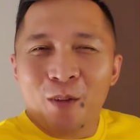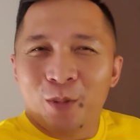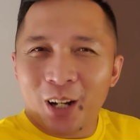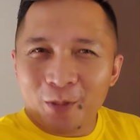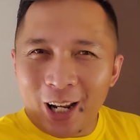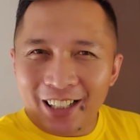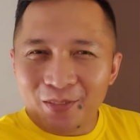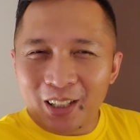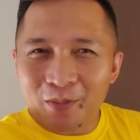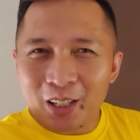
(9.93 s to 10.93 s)
Mudah-mudahan
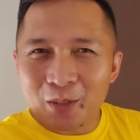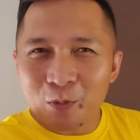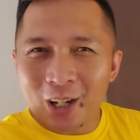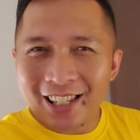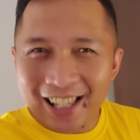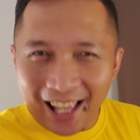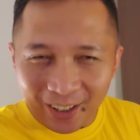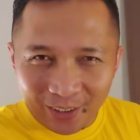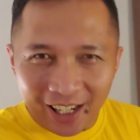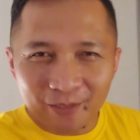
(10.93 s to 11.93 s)
teman-teman semua
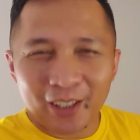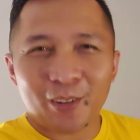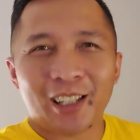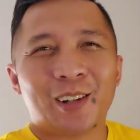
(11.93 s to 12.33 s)
selalu dalam lindungan